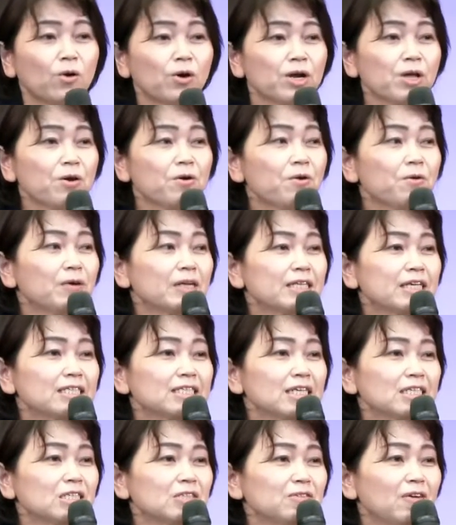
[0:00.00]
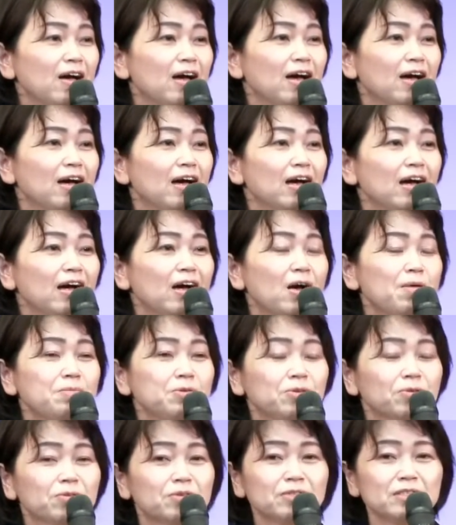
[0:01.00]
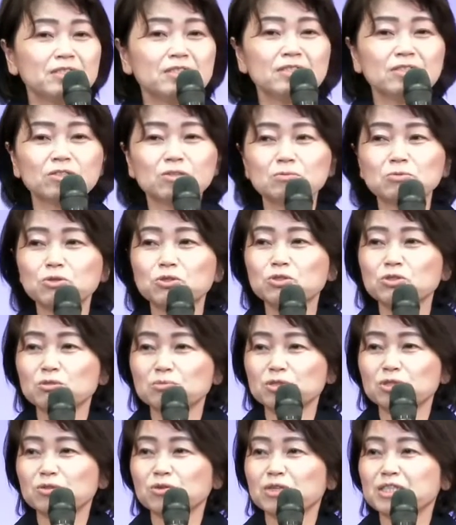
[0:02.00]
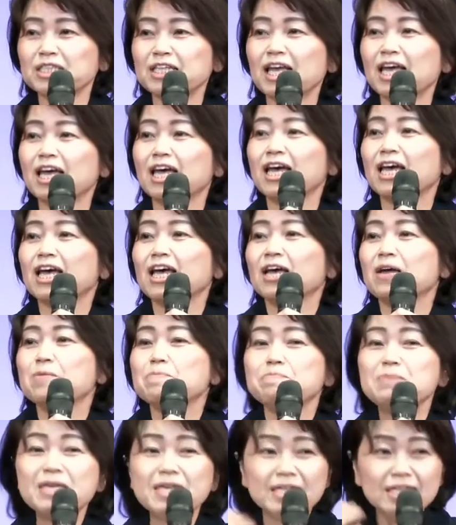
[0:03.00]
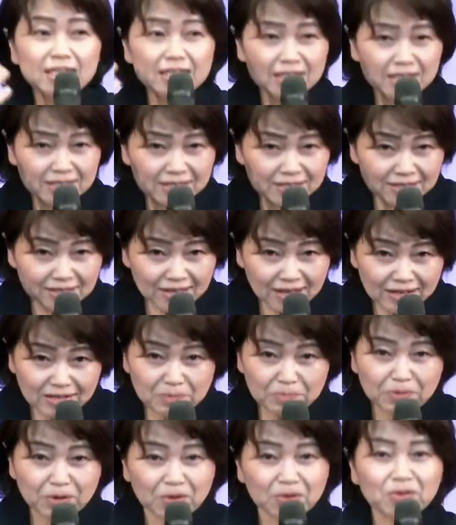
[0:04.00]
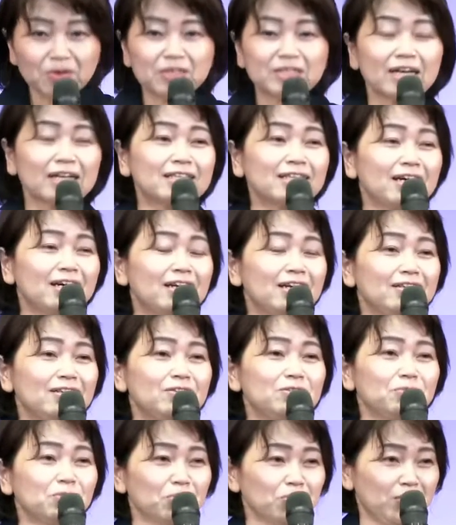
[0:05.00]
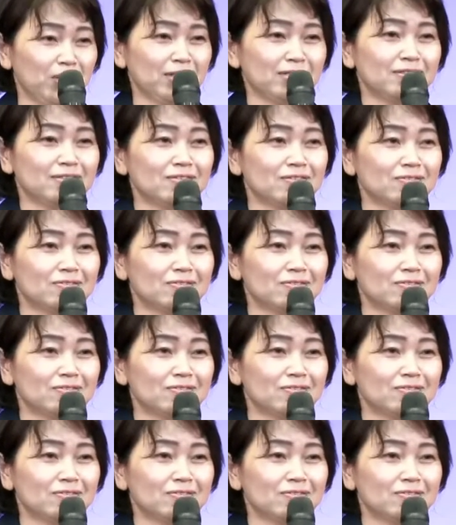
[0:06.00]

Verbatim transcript: これを私たちは神の国に住む住民としてみんなに平等に与えられるものです。